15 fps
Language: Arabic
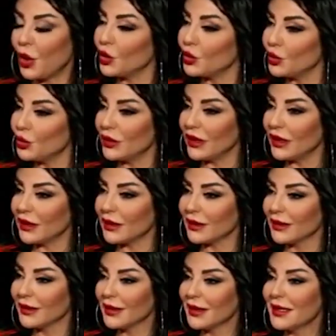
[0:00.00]
حضورك
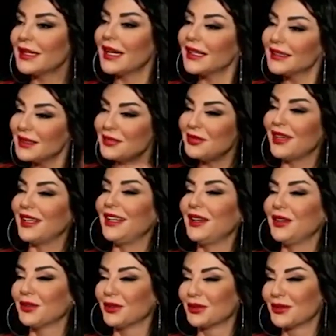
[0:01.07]
رح ضيفي
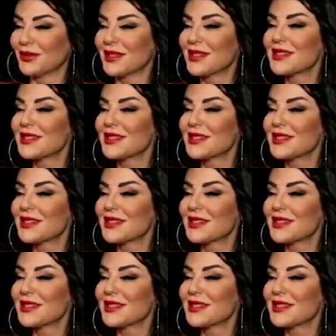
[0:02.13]
عليهم